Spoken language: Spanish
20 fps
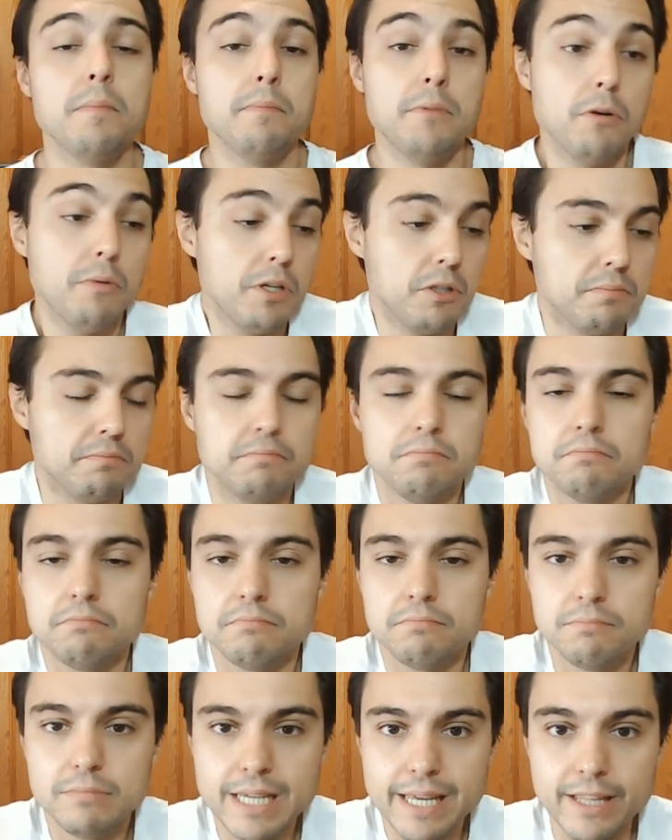Pero bueno,
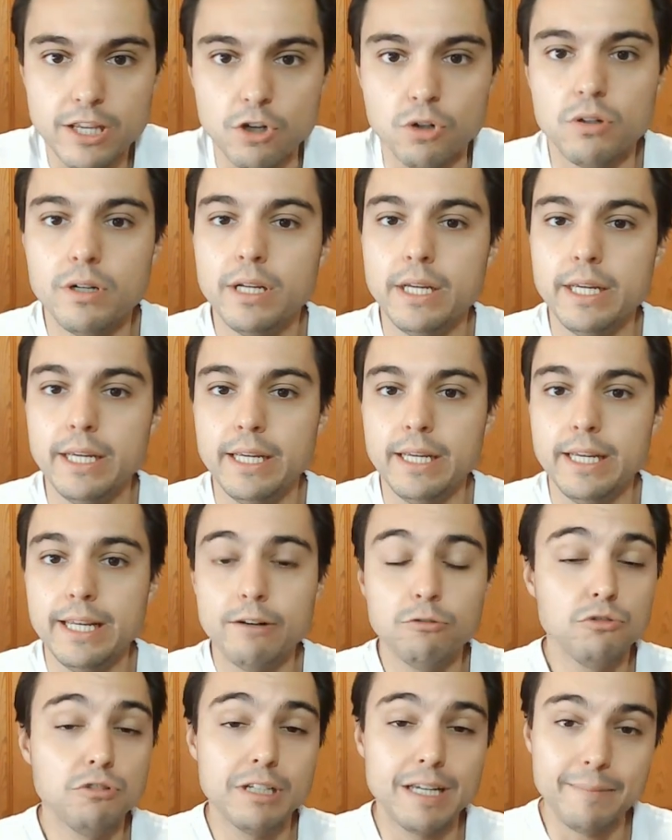ya digo, eh,
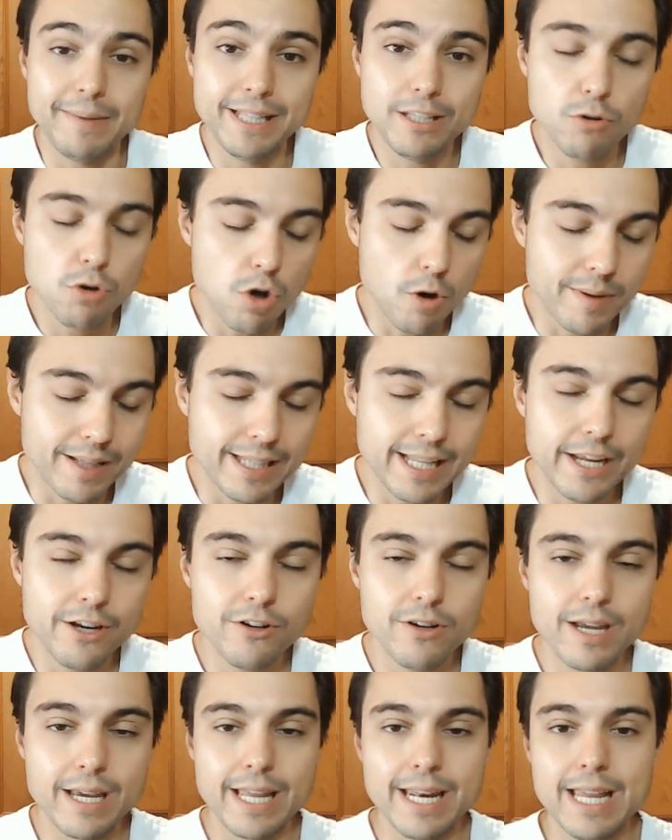era únicamente un
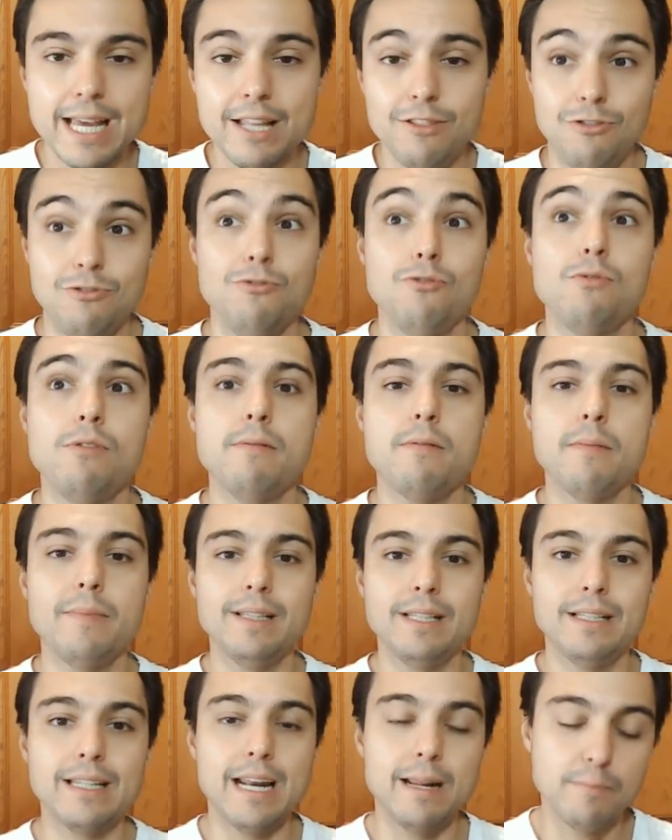comentario que quería
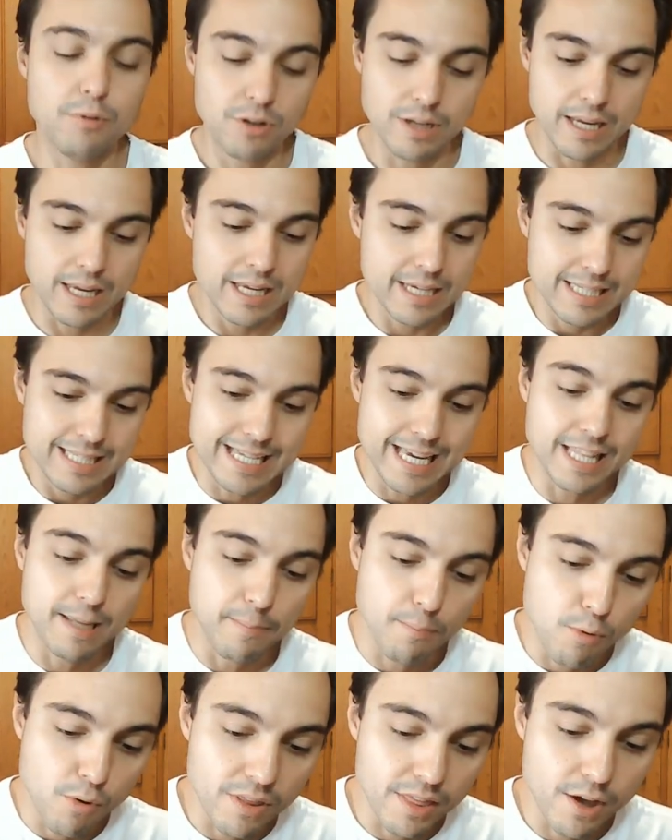nuevamente traer porque ya
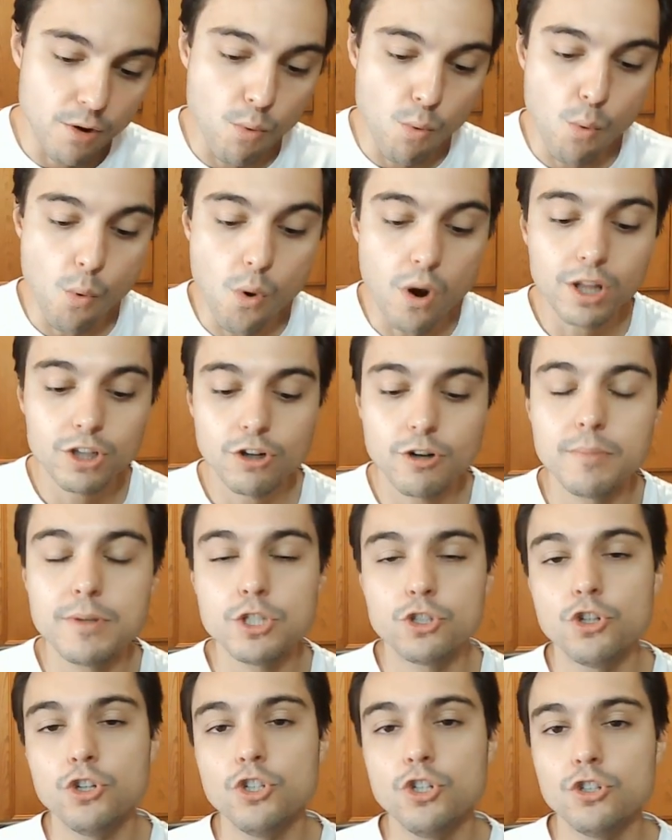después de cuatro
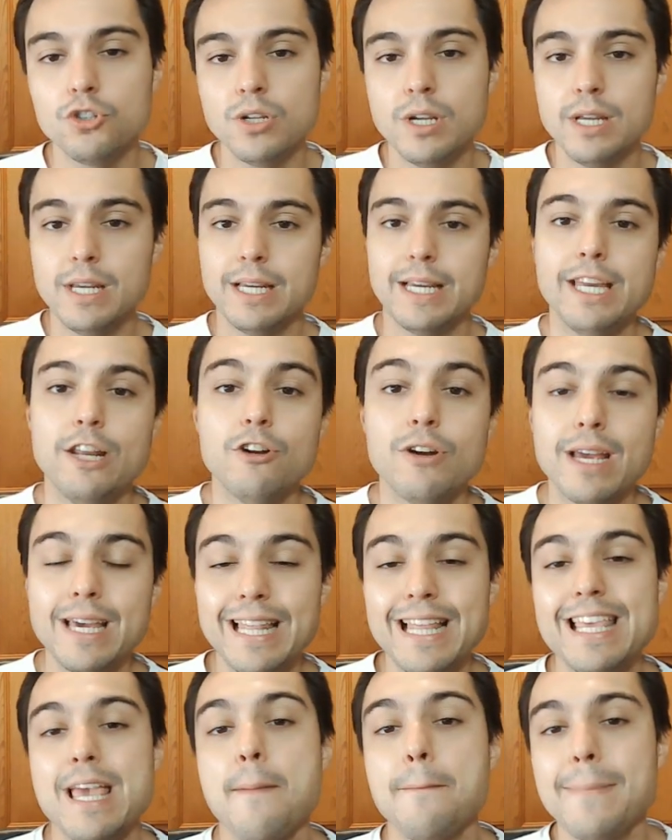episodios creo que
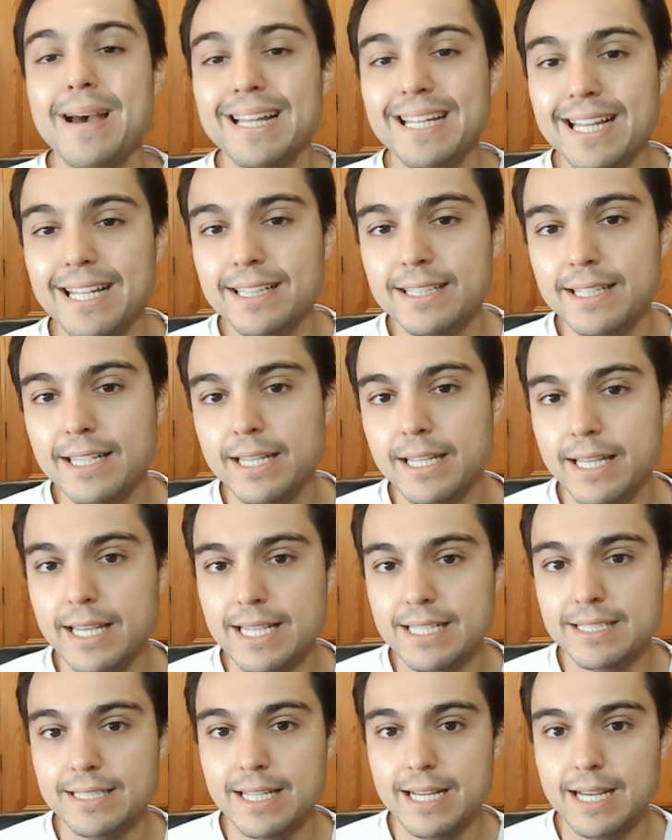queda ya patente
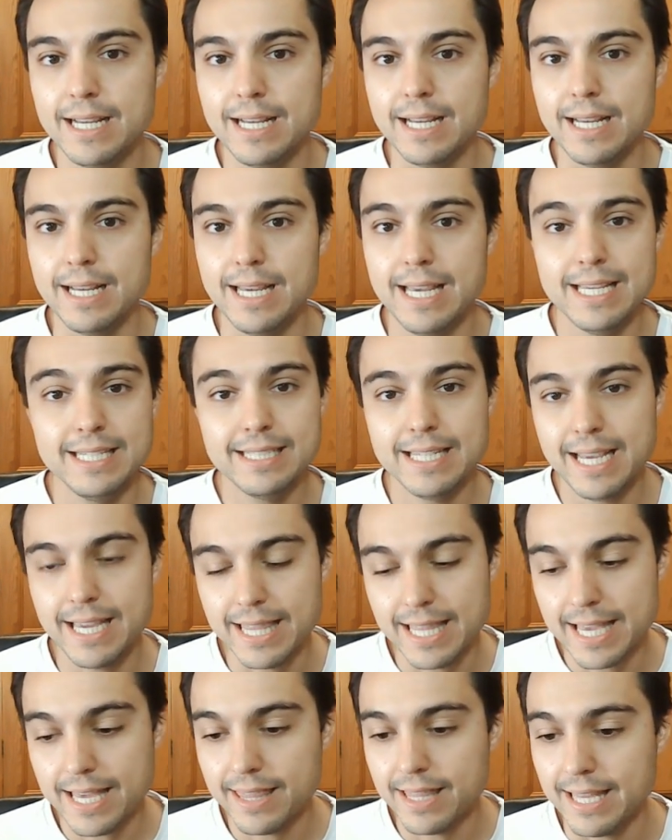esa, esa
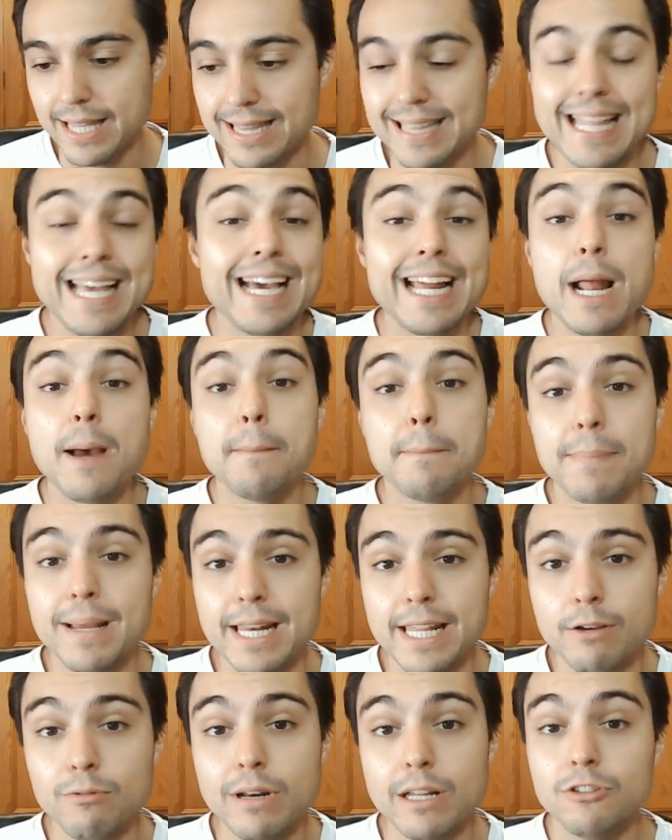idea de, de gran
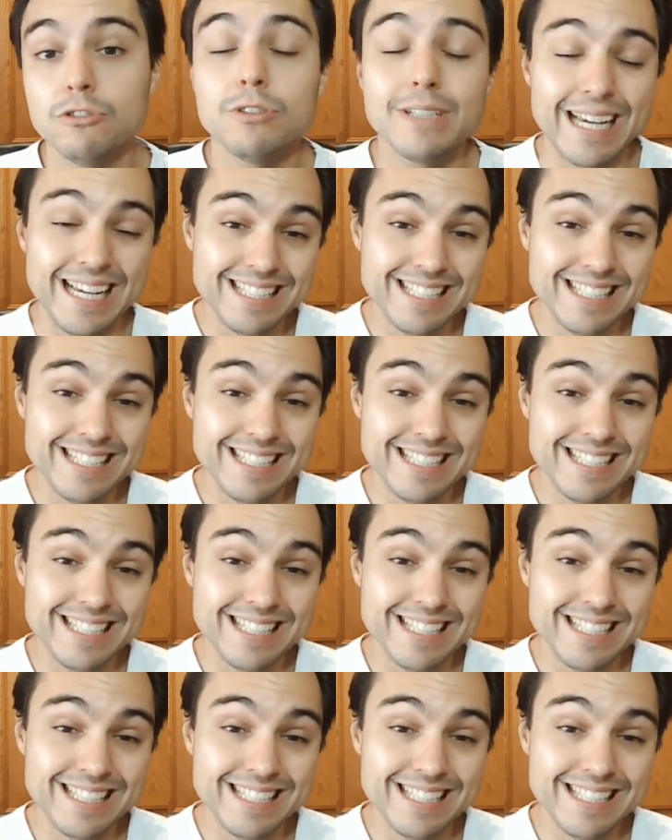película, ¿no?